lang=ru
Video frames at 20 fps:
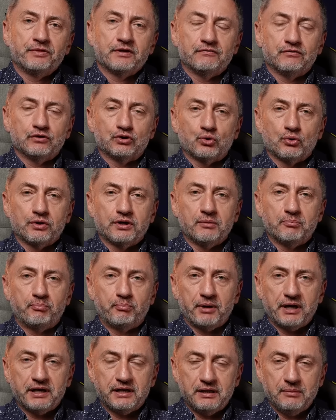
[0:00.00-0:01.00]
В итоге
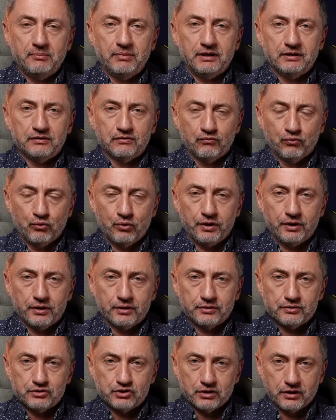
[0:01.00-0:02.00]
погибли
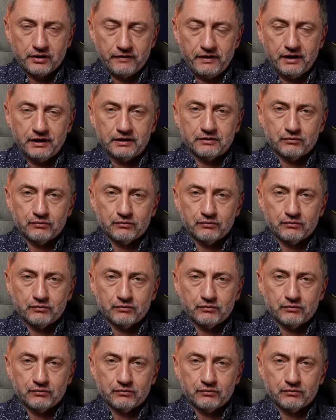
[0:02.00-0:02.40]
двое человек.